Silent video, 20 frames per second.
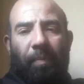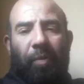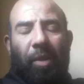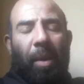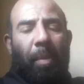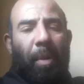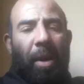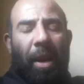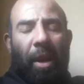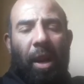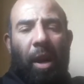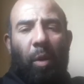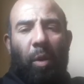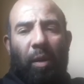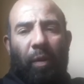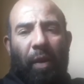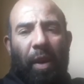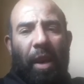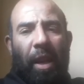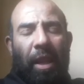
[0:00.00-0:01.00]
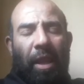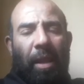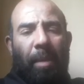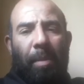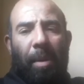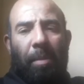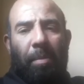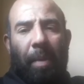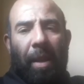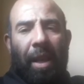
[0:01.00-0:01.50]
طب ايه راح واتفرج دي
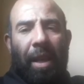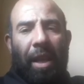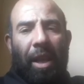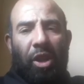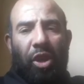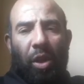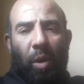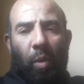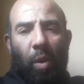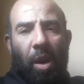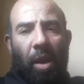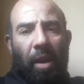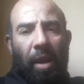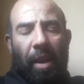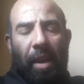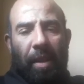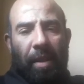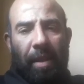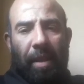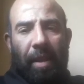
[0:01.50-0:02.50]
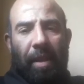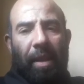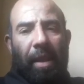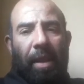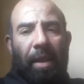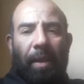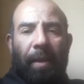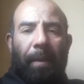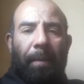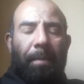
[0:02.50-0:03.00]
ما تبينلكش الواقع اصلا
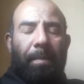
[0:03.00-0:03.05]
يعني